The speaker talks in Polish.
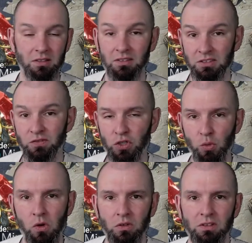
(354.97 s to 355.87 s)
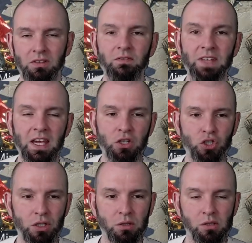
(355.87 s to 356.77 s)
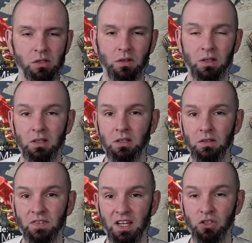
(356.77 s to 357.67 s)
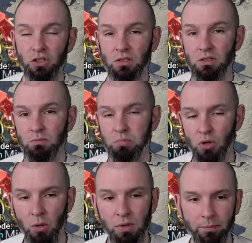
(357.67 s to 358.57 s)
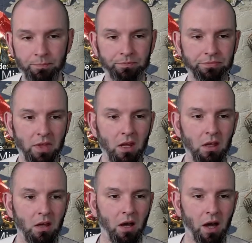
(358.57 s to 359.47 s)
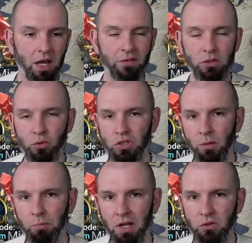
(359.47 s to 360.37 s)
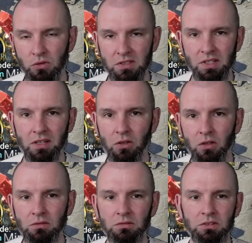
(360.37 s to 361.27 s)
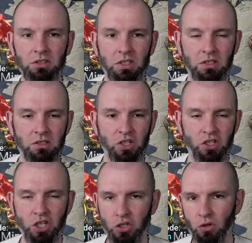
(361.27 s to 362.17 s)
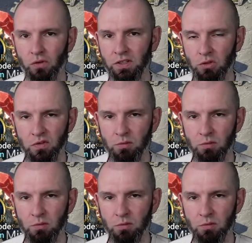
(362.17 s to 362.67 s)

stworzyło większy, yy, większy problem. A nawet już nie patrząc na to, Y, że sześciogwiazdkowy